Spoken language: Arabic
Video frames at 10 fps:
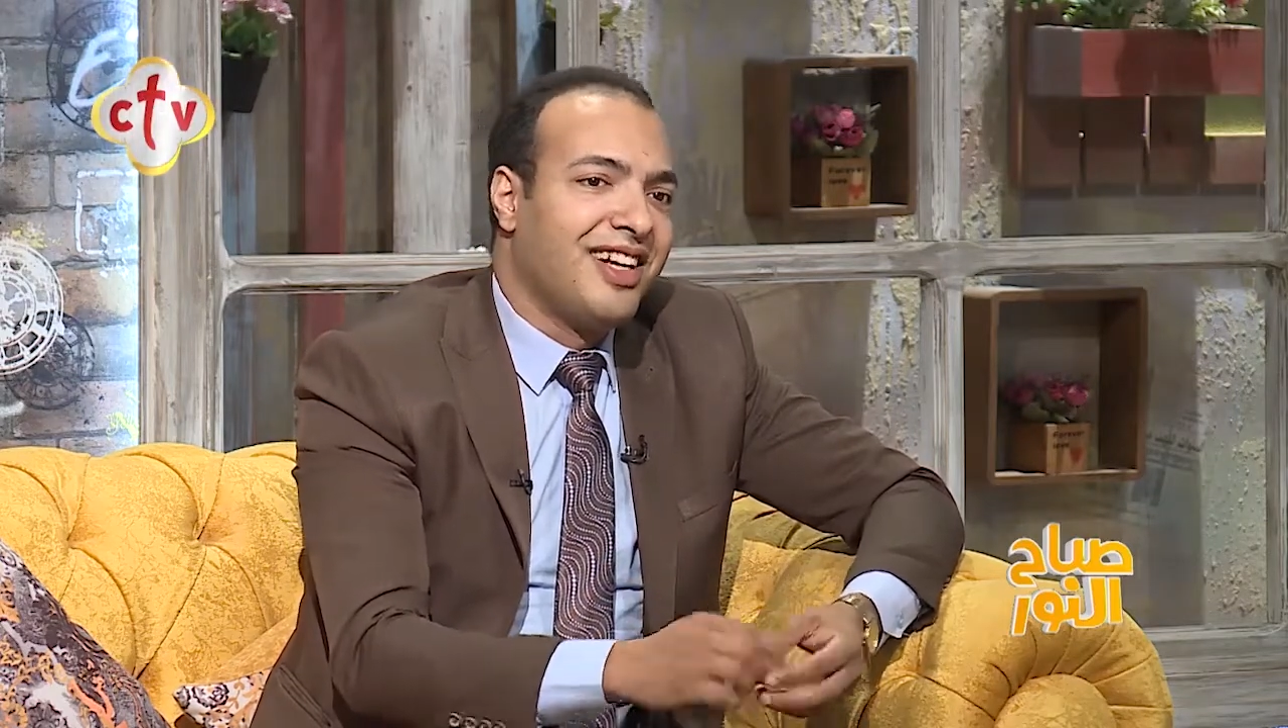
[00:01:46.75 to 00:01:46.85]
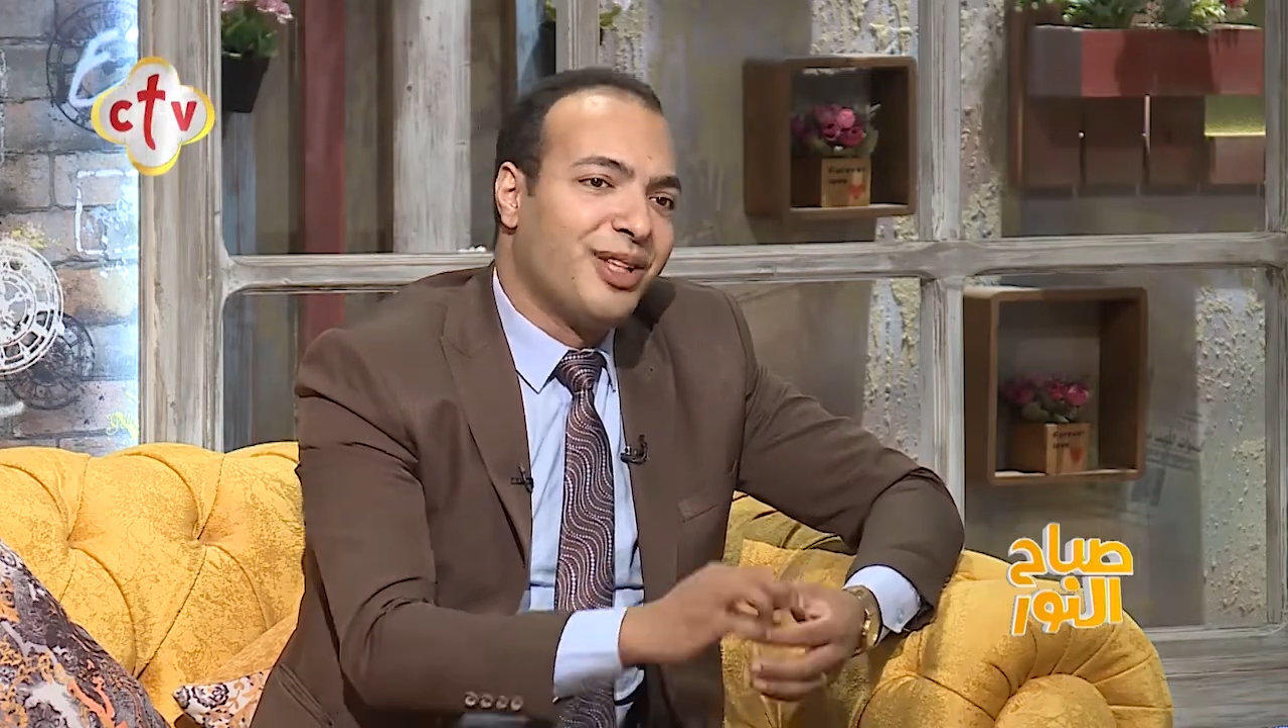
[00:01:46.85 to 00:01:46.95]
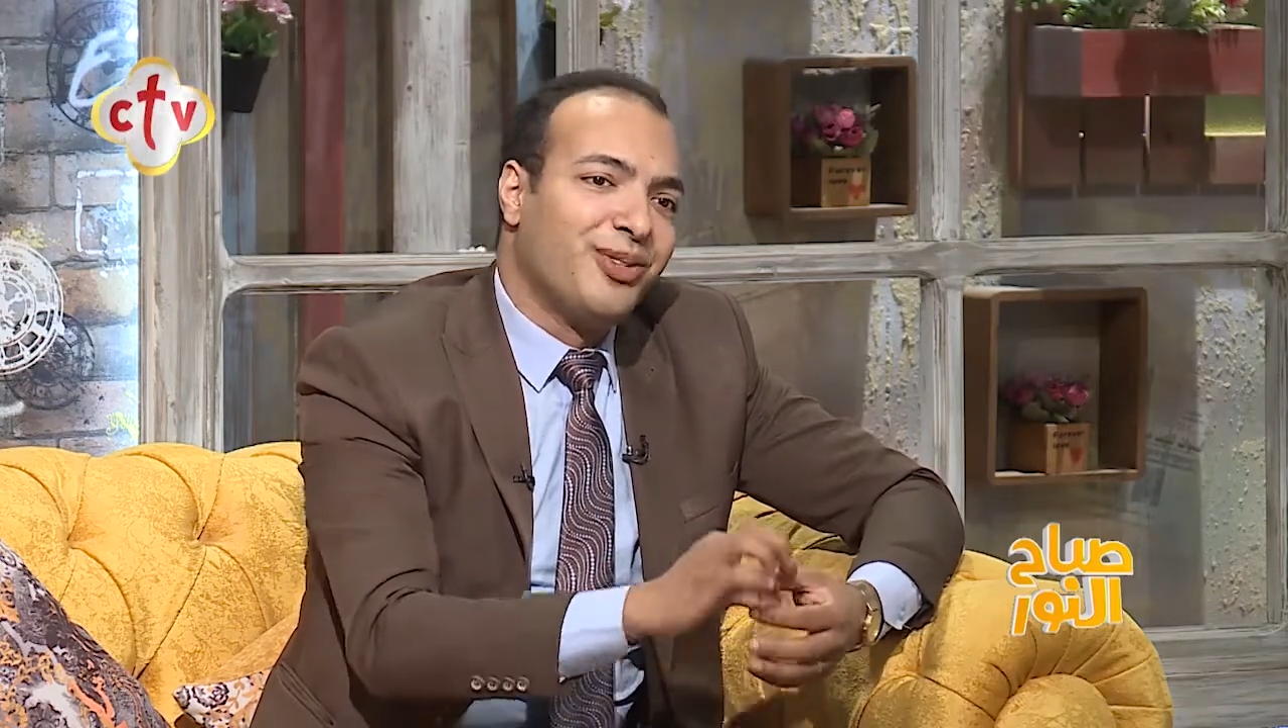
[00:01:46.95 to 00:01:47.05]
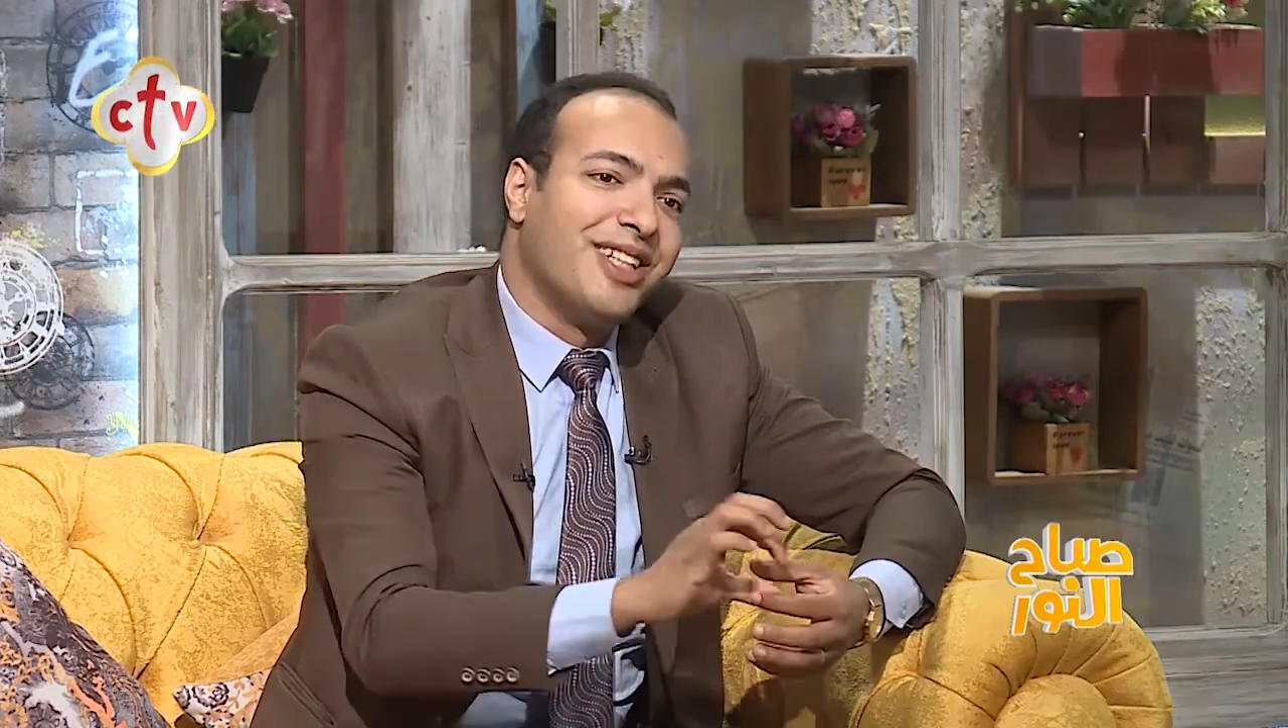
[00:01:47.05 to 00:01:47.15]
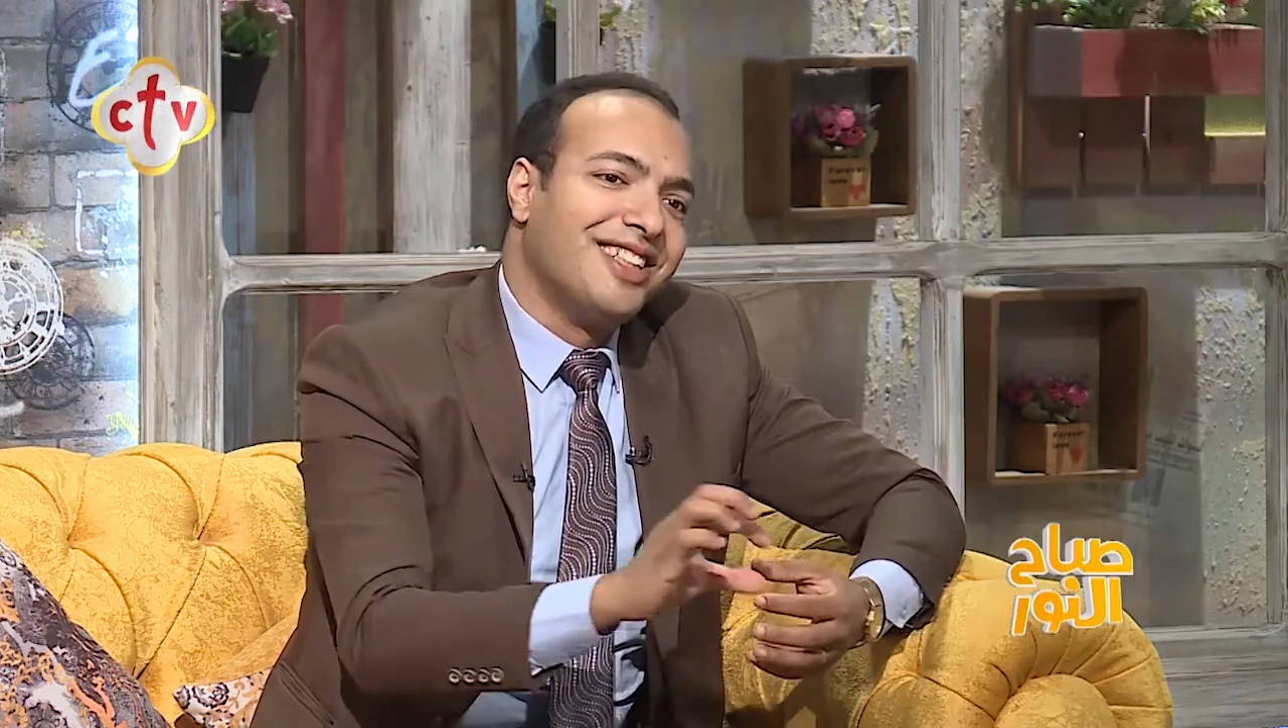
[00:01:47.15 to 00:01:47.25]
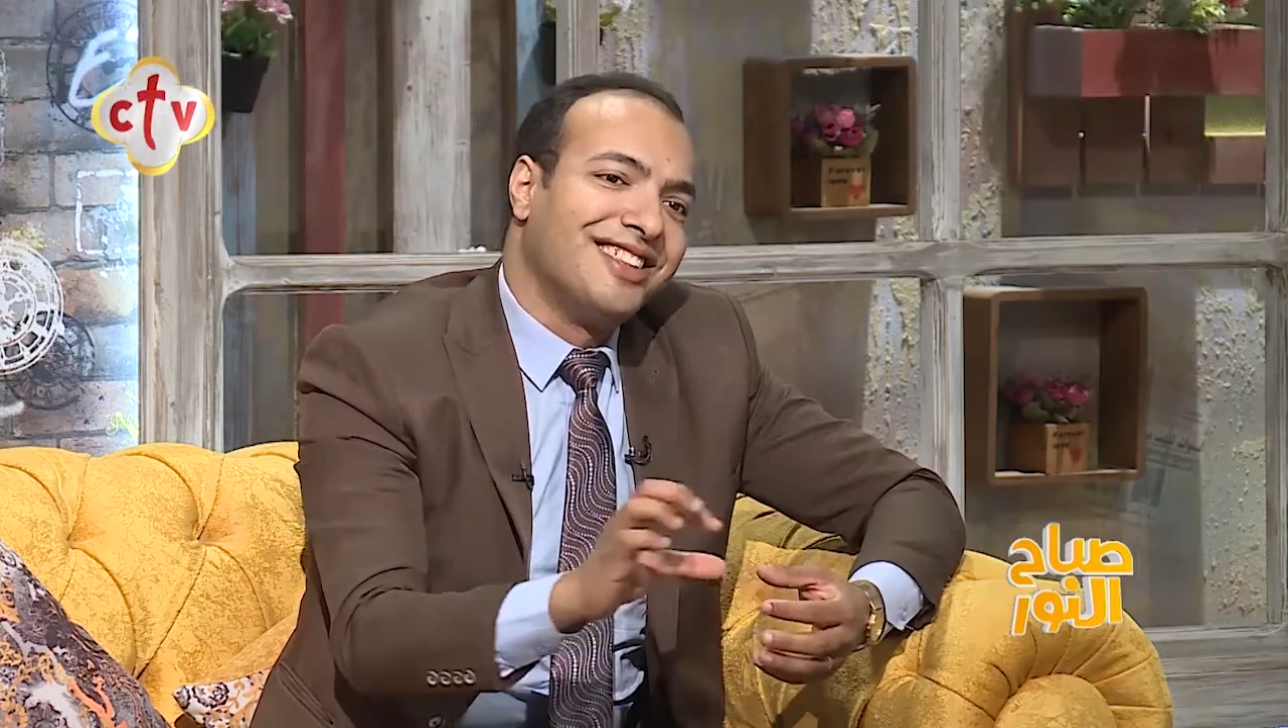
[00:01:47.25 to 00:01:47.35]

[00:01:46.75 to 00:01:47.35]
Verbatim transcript: عنوان